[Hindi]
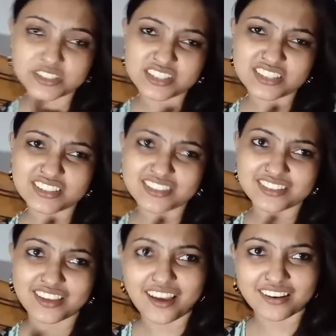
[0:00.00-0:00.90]

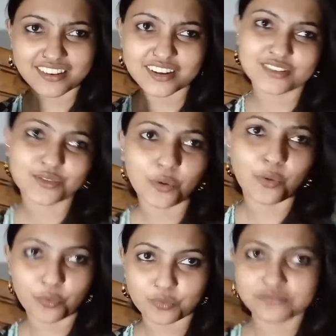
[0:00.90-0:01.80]
प्लीज यार कर दो
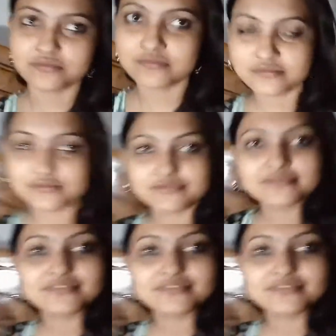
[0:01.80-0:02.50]
बात बात पे